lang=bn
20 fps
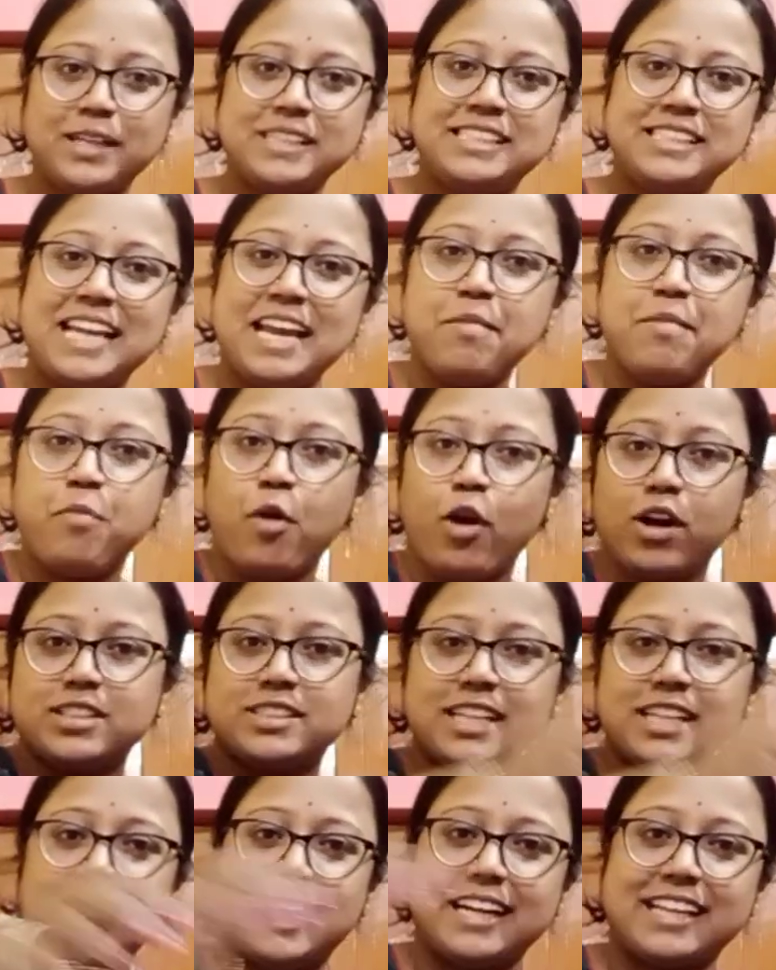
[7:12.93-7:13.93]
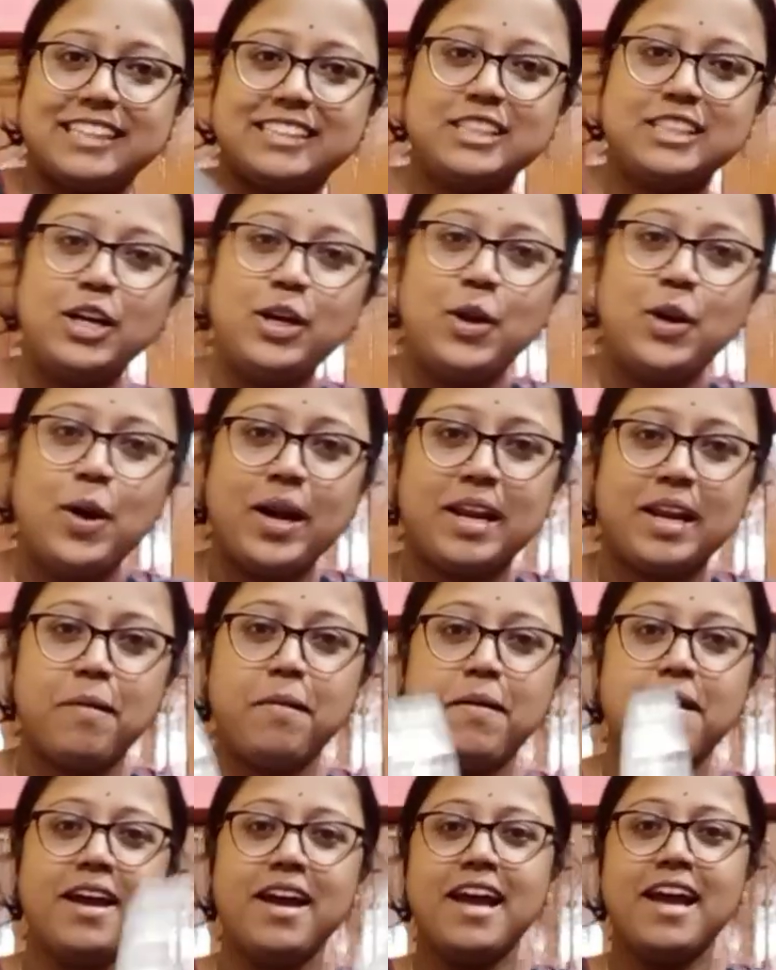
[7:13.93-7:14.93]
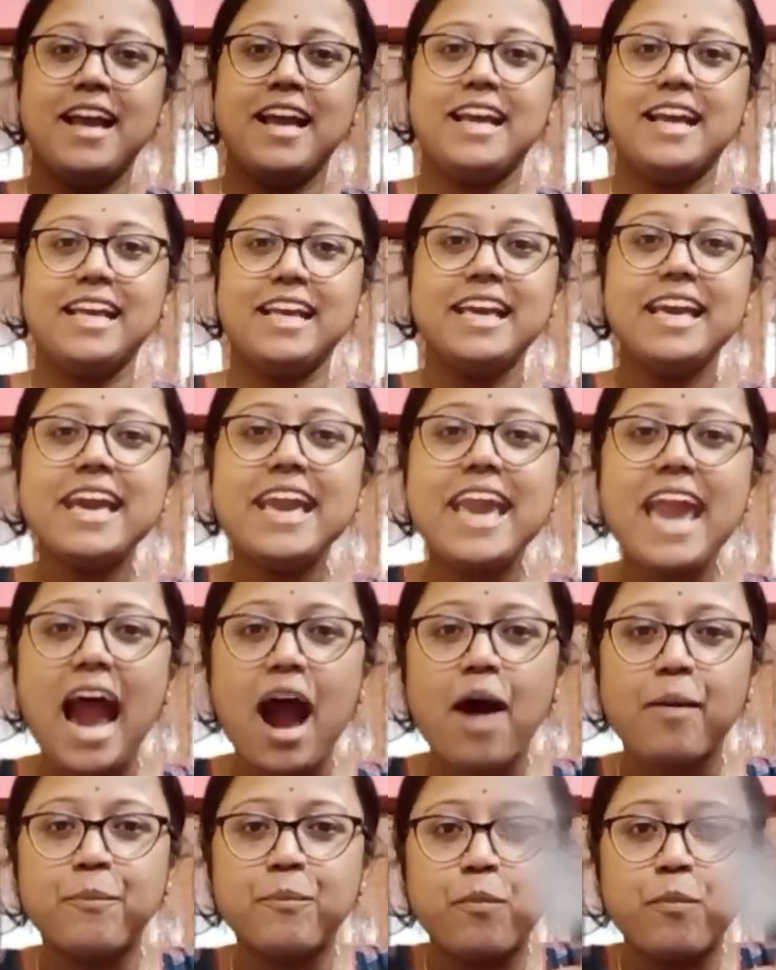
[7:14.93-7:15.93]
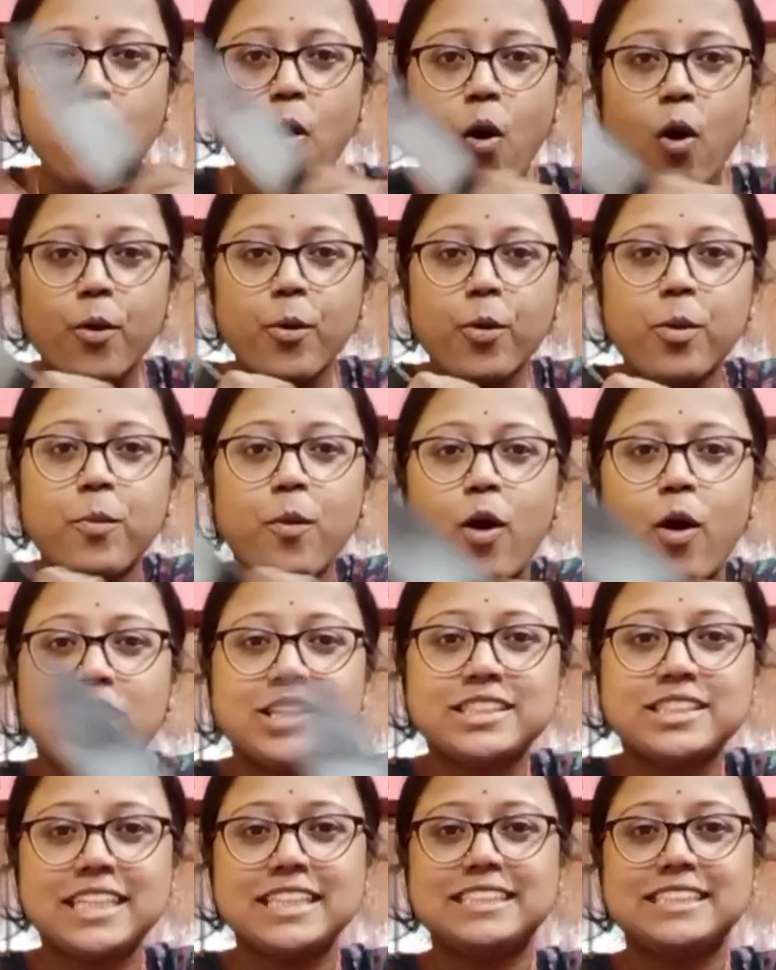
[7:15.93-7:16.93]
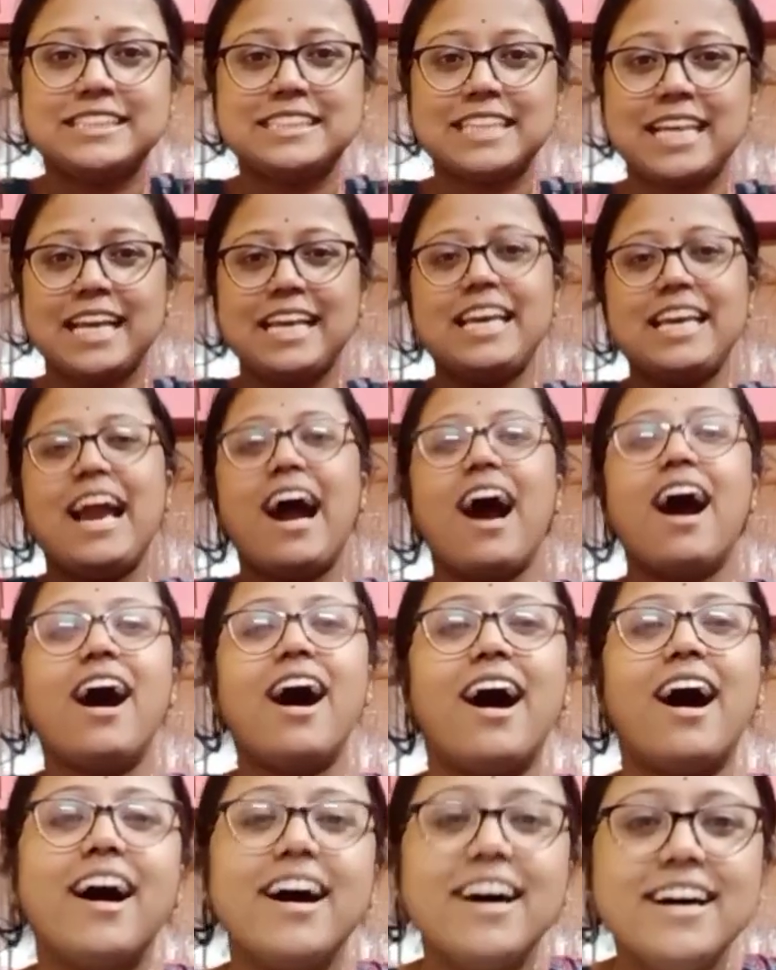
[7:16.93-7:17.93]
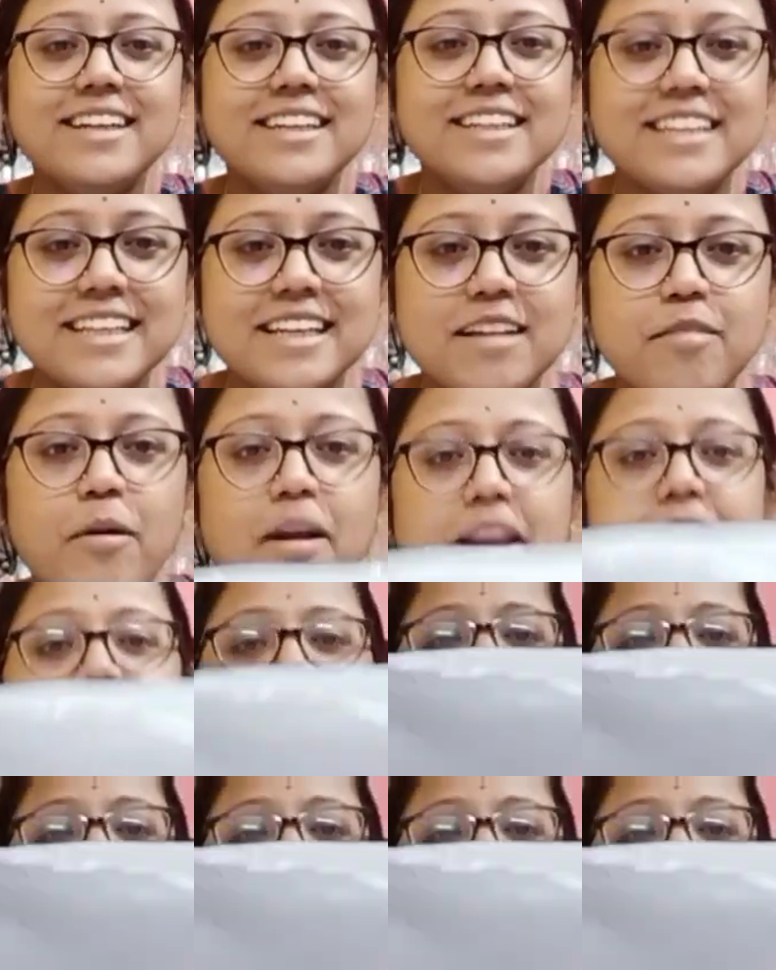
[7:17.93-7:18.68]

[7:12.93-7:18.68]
এই বক্সটা কাটার জন্য এটা ইয়া বড় বক্স এসছে ইয়াহা কি বলে এটা